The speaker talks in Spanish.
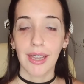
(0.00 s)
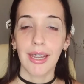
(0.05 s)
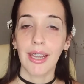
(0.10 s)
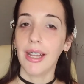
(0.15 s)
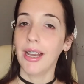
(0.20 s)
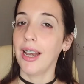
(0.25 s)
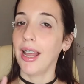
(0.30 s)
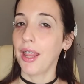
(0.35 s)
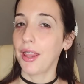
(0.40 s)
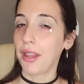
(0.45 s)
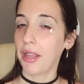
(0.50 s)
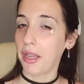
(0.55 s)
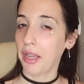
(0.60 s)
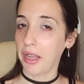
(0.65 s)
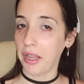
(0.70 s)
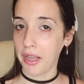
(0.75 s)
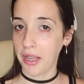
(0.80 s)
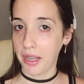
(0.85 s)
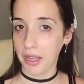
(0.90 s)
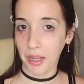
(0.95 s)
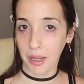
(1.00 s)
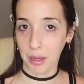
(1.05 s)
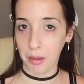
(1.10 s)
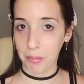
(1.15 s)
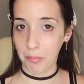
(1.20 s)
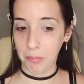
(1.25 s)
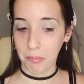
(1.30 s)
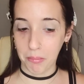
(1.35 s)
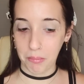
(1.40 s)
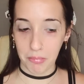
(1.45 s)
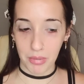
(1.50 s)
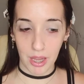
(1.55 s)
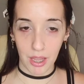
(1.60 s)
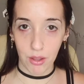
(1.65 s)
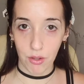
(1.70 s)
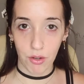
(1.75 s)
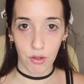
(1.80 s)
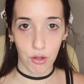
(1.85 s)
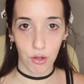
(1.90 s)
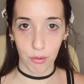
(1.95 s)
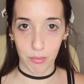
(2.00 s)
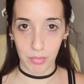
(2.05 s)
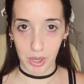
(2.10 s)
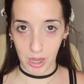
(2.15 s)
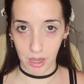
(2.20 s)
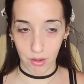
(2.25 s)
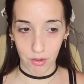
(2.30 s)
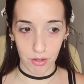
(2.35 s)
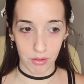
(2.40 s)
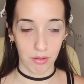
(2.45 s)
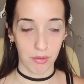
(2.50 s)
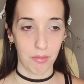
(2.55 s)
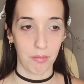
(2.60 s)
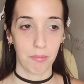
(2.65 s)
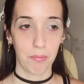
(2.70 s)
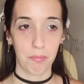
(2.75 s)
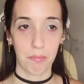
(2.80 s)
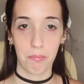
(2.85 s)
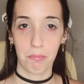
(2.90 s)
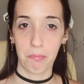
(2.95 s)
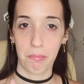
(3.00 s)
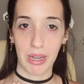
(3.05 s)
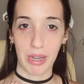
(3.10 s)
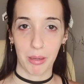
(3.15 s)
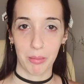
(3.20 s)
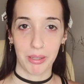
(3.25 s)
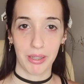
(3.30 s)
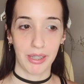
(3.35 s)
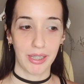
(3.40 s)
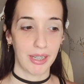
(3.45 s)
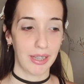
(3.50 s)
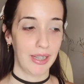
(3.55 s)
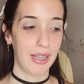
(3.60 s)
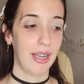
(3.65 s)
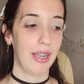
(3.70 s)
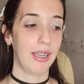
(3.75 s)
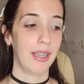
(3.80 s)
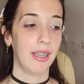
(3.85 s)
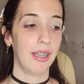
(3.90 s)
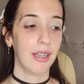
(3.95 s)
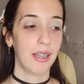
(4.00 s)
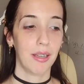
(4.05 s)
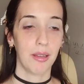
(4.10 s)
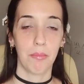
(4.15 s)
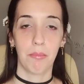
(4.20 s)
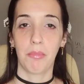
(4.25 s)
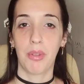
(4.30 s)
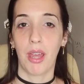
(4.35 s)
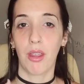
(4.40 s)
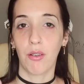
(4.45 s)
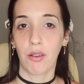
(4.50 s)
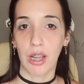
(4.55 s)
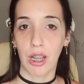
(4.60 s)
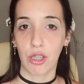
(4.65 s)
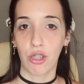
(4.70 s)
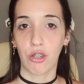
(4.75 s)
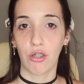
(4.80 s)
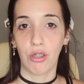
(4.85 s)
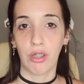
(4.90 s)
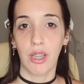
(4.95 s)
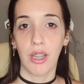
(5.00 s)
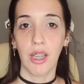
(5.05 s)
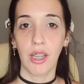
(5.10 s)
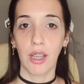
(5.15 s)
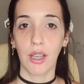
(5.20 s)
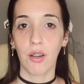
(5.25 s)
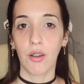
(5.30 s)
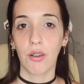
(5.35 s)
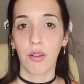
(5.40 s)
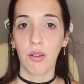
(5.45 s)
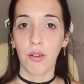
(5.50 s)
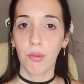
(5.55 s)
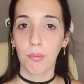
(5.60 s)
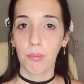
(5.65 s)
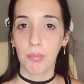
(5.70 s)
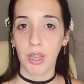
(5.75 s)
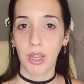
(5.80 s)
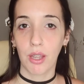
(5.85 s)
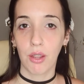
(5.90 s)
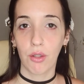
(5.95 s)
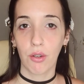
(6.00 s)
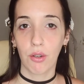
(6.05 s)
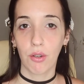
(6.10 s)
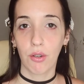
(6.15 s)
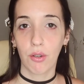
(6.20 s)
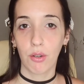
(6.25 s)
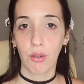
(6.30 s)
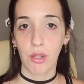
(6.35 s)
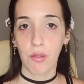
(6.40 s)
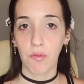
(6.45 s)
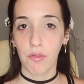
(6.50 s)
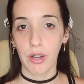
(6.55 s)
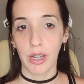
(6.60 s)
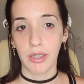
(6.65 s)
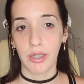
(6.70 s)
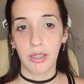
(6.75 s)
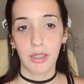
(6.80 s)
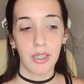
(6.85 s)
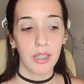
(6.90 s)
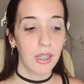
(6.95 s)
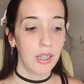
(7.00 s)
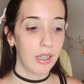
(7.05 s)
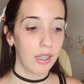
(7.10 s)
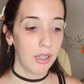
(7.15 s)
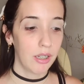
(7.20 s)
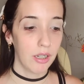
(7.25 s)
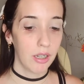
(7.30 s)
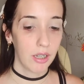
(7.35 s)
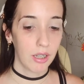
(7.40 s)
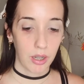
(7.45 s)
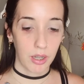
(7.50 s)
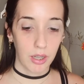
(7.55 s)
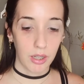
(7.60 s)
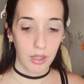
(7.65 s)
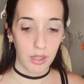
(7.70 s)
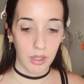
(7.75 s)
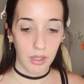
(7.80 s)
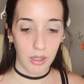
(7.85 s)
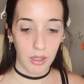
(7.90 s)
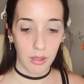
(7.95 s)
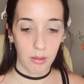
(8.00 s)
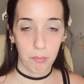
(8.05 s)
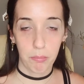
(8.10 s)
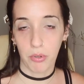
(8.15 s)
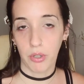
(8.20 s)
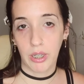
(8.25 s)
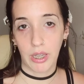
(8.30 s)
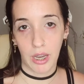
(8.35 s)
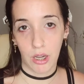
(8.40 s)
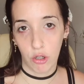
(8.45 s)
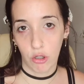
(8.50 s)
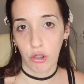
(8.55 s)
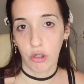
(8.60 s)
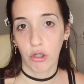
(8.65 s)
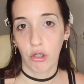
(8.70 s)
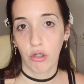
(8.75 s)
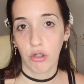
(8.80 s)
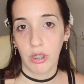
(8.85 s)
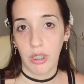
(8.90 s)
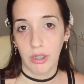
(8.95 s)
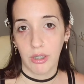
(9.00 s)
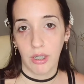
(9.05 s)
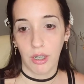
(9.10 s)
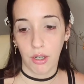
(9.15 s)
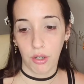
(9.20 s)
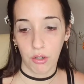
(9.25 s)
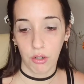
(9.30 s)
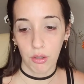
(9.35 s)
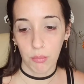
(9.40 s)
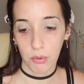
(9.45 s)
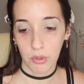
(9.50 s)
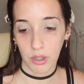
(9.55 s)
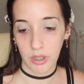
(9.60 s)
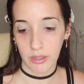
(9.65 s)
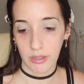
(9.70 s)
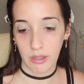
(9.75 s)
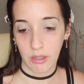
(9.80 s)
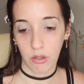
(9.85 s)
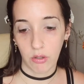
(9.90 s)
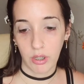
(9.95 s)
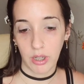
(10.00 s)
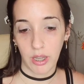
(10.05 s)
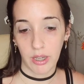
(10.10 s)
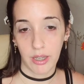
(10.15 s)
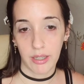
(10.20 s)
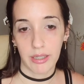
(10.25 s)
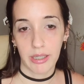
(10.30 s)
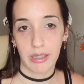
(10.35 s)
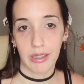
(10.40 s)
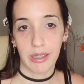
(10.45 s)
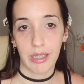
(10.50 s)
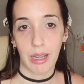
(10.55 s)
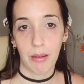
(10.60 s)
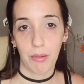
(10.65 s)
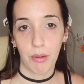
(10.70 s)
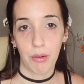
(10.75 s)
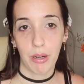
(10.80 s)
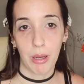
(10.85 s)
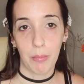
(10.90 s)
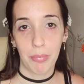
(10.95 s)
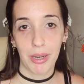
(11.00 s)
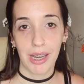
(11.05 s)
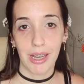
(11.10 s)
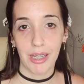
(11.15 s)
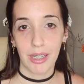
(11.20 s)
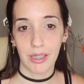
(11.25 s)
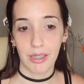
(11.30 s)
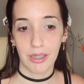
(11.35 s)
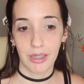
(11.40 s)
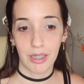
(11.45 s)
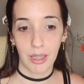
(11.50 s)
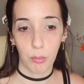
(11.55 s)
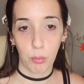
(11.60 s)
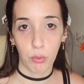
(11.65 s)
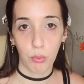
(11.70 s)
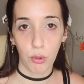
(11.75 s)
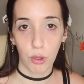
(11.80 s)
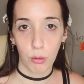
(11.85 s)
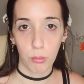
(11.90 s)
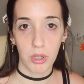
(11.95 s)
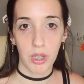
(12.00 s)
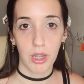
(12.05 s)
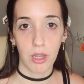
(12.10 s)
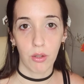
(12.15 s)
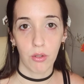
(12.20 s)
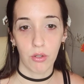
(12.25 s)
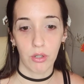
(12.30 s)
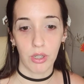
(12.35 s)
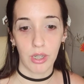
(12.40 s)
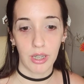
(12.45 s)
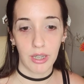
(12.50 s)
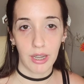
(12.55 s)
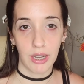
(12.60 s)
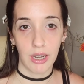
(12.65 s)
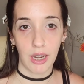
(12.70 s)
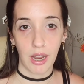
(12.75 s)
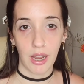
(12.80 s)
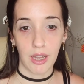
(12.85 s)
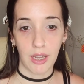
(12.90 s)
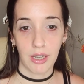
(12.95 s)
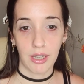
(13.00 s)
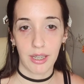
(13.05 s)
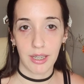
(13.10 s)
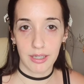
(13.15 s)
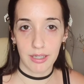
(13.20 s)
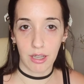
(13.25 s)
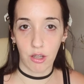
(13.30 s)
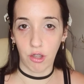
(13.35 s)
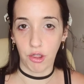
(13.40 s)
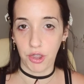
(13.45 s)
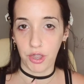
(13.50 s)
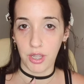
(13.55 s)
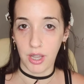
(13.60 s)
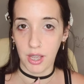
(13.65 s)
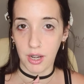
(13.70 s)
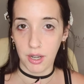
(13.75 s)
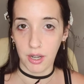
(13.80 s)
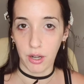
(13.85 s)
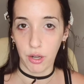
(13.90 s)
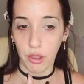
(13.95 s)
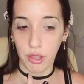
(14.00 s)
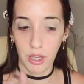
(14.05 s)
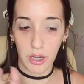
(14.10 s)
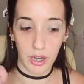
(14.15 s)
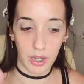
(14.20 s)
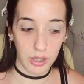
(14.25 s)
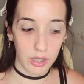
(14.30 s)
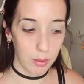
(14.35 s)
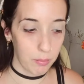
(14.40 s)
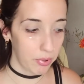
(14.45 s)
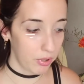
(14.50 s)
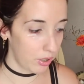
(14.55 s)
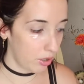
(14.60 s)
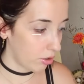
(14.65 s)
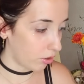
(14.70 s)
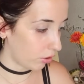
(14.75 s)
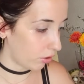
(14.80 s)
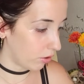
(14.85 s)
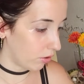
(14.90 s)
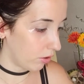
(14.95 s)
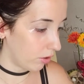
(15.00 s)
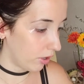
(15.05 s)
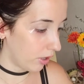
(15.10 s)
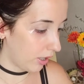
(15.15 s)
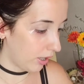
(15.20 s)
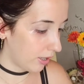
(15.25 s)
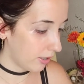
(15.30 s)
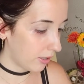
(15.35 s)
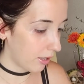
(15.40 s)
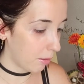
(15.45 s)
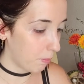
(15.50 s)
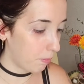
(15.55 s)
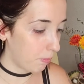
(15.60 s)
y las de miedo, no miedo. Para que me entendáis. Miedo cachondeo, miedo infantil, y que no son de terror, porque si os queréis sentar a ver una peli de puro miedo y queréis que se os cierre el cerete, pues no son esas